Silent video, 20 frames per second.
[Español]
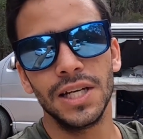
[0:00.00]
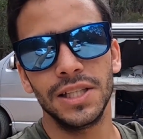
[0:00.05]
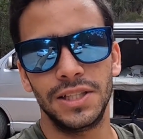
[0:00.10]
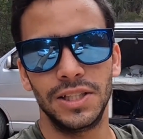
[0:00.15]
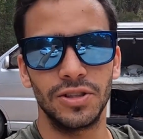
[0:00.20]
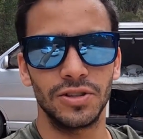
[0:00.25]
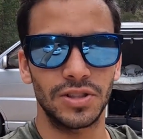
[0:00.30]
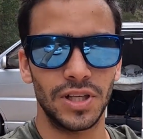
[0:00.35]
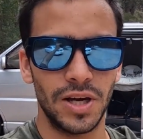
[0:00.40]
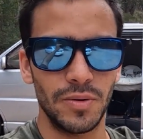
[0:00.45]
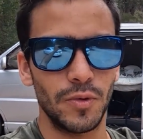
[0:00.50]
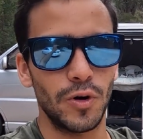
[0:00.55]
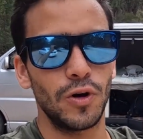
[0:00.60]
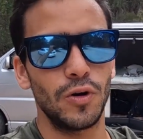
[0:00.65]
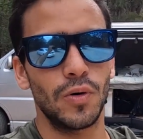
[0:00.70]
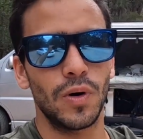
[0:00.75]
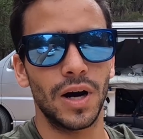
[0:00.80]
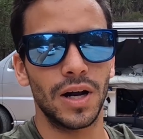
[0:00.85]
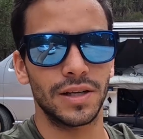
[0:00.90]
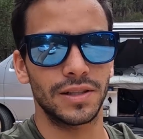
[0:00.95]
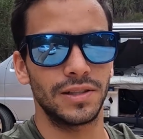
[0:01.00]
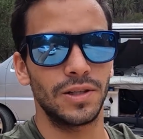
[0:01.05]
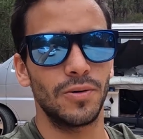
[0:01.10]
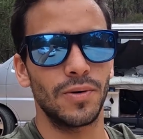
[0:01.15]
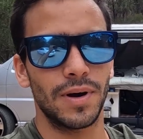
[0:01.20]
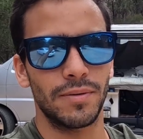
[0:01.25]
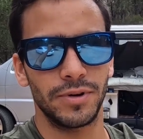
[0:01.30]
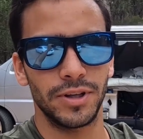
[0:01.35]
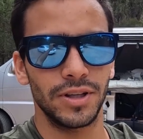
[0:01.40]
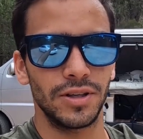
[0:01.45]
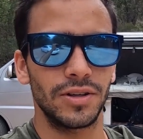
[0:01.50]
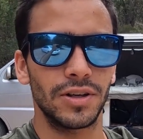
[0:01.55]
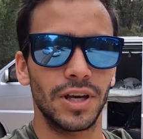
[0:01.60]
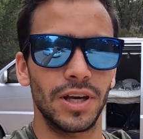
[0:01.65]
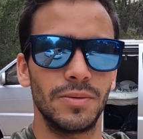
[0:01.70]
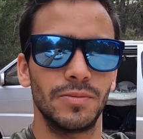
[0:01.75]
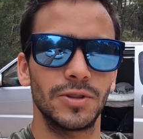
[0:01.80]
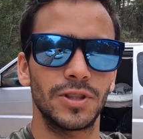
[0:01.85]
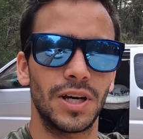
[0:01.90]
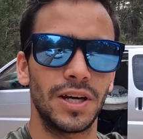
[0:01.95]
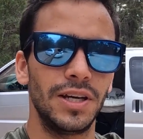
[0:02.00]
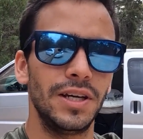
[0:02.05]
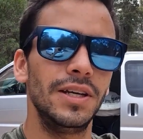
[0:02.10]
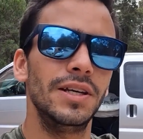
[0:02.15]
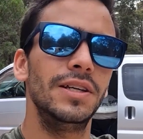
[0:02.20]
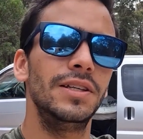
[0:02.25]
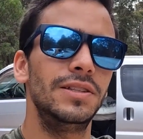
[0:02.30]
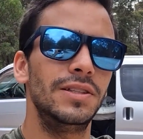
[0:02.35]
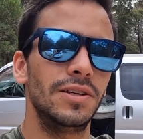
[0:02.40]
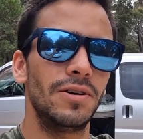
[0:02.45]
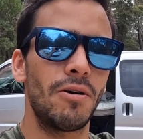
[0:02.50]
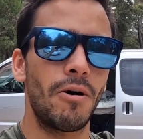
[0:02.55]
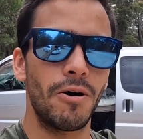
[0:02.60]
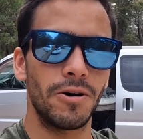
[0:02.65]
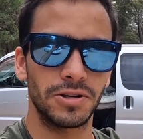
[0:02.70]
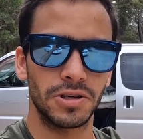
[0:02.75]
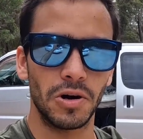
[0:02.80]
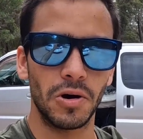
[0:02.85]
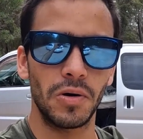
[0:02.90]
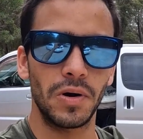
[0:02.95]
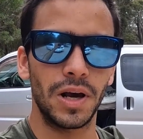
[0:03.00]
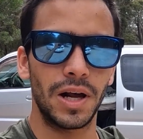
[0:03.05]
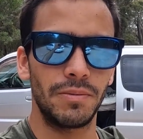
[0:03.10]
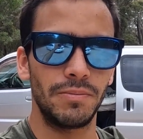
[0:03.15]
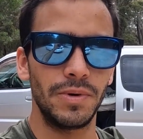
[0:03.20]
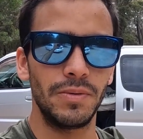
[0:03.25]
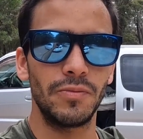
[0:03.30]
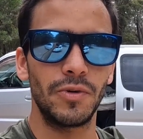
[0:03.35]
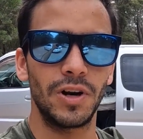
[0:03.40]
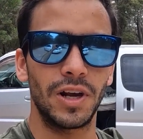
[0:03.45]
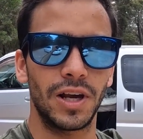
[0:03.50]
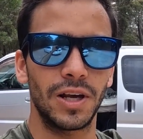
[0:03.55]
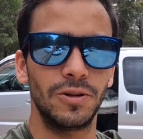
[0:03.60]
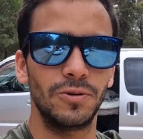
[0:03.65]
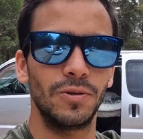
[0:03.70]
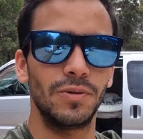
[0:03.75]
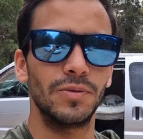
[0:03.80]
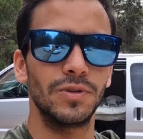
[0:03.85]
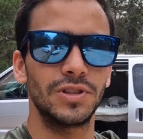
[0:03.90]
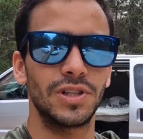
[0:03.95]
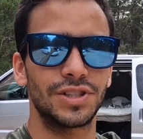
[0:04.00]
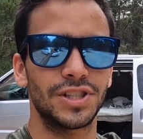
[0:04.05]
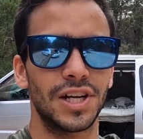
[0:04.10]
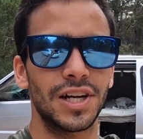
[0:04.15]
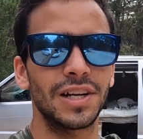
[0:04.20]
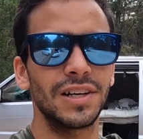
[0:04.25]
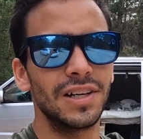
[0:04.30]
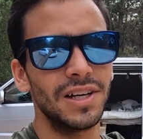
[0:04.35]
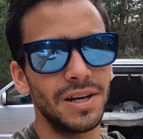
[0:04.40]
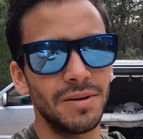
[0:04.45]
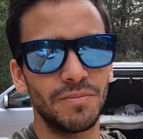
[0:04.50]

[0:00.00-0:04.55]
Si conseguimos lugar, seguramente nos quedemos ahí y si no, vamos a volver al mismo en el que estuvimos ayer.